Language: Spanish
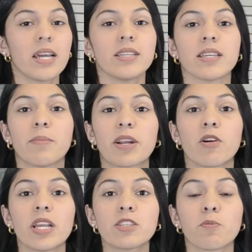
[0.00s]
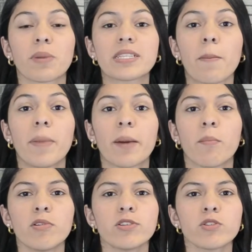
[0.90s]
Sin embargo, la sorpresa para
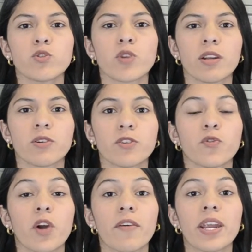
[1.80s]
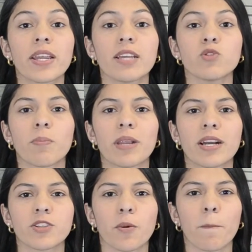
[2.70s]
muchos usuarios fue ver en su
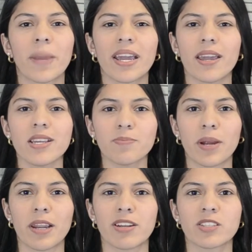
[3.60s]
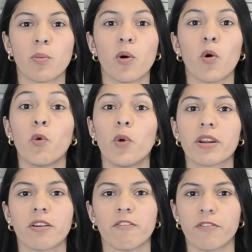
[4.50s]
aplicación pequeñas palabras como
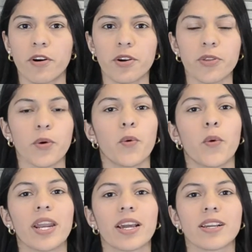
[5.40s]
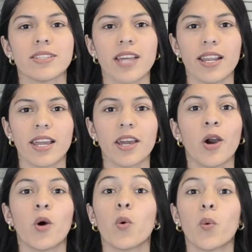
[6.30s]
Uber Comfort, Uber XL,
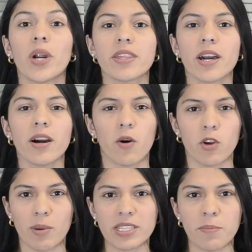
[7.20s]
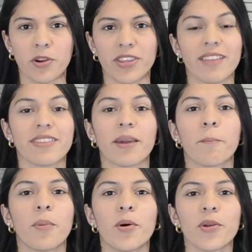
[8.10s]
Uber Ya o lo más importante,
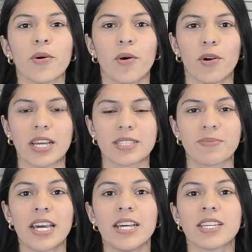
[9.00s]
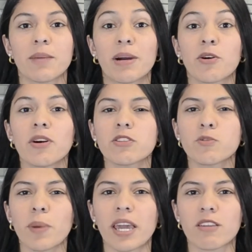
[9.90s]
por horas. Sin embargo, estos
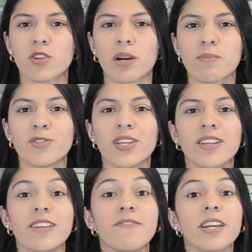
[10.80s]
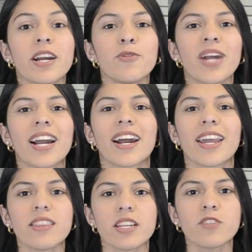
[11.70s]
pequeños cambios significan una
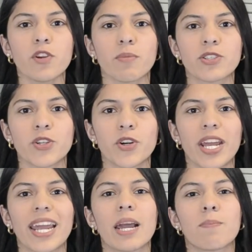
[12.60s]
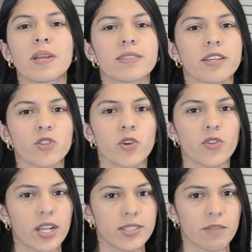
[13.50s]
gran transformación en la prestación
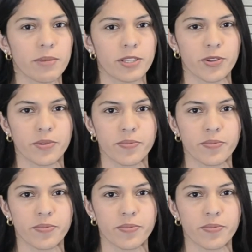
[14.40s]
del servicio.